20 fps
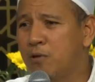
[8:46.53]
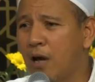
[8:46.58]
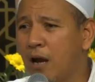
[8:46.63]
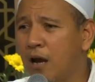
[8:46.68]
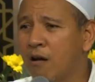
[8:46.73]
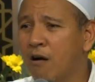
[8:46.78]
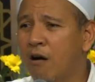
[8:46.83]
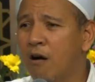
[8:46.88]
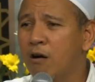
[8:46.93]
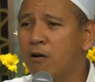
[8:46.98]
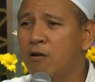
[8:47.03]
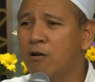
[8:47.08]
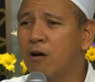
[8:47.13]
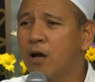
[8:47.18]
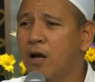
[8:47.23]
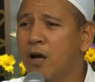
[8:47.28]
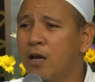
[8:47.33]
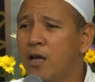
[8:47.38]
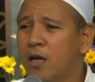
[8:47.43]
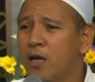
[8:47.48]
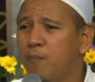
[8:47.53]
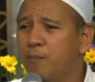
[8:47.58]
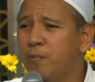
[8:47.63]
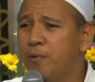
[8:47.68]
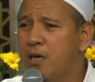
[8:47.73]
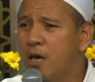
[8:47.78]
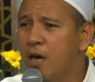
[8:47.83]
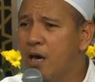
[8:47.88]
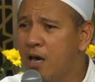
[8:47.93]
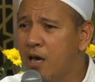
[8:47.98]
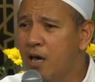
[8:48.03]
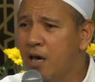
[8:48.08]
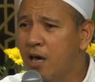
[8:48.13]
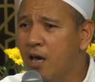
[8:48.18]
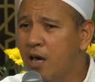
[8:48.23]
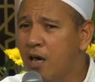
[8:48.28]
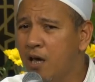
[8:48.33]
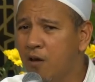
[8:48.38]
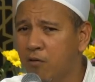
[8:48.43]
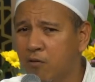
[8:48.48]
hujan kok kaya yang ini
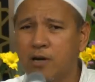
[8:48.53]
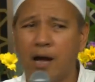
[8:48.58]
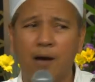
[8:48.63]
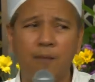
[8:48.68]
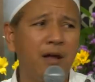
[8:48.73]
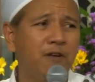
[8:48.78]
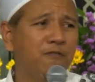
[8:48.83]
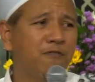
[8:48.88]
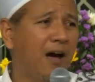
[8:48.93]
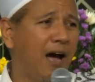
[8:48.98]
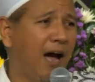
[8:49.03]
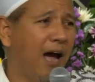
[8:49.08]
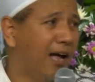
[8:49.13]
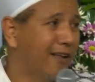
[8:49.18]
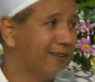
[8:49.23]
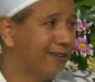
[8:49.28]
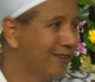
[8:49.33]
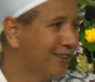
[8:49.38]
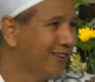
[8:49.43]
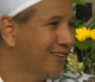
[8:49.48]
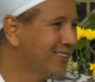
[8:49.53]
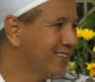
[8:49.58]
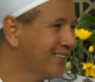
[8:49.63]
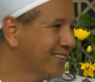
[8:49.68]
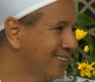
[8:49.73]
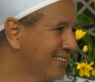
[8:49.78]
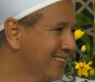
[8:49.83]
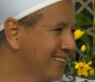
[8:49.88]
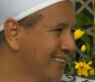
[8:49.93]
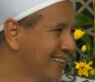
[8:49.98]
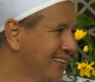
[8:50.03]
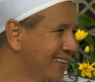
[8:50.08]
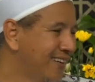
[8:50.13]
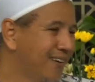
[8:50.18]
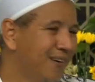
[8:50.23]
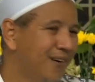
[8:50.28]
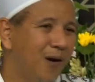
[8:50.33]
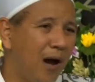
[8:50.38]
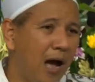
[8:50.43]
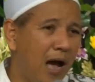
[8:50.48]
kipiye, Oh, gak manfaat.
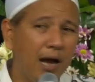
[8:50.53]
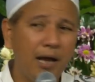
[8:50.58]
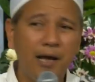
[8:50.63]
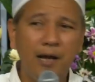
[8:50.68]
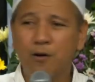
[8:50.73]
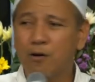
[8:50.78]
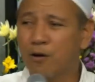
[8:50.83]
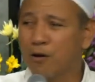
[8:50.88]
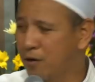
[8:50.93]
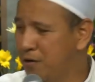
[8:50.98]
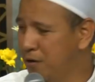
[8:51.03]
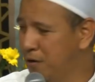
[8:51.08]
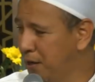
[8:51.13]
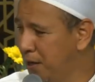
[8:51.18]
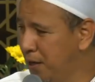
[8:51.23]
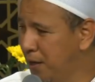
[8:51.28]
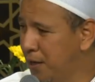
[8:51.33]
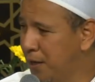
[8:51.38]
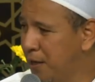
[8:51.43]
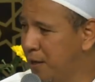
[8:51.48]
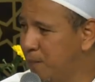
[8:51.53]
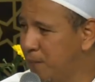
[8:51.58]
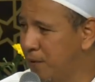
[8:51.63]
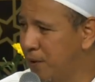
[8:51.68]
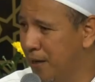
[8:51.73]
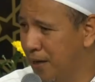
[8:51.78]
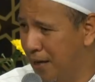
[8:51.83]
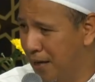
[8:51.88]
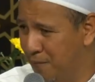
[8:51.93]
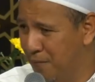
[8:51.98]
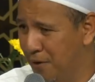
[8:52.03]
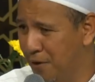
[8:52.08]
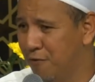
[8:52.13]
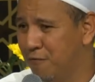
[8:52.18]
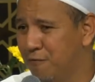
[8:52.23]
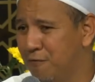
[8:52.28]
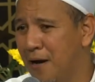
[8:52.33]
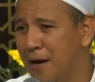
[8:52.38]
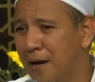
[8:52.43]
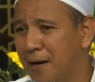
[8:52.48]
Angin kok kaya yang ini piye? Gak
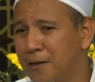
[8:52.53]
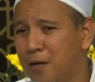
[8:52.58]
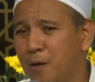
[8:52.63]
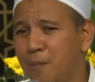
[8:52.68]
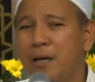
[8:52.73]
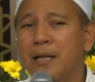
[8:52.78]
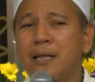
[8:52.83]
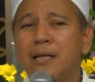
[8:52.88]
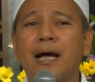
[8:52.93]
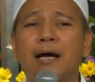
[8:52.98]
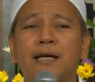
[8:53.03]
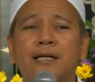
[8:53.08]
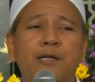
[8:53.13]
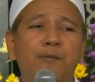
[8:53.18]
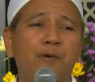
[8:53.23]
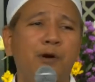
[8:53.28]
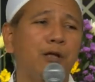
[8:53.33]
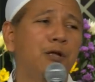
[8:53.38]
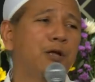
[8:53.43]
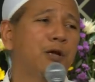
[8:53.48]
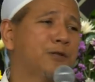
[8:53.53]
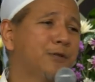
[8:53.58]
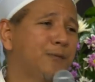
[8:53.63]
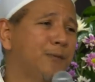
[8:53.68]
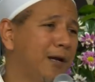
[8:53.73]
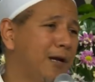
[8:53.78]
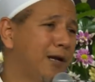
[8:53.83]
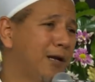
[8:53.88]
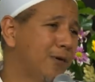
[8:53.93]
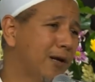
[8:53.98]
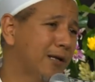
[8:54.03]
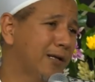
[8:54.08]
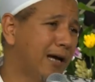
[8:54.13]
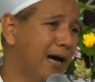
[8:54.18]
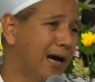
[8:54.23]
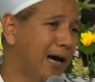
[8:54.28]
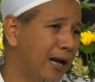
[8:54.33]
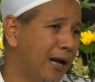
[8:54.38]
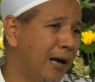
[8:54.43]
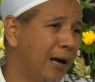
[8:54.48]
manfaat. Yang minta sama Allah Subhanahu wa
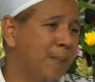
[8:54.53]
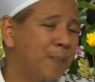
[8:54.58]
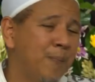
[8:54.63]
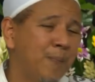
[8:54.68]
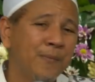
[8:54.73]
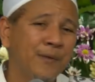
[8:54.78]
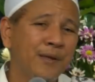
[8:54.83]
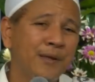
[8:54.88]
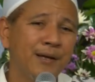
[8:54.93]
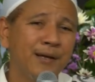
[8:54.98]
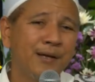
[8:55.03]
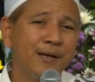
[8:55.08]
taala.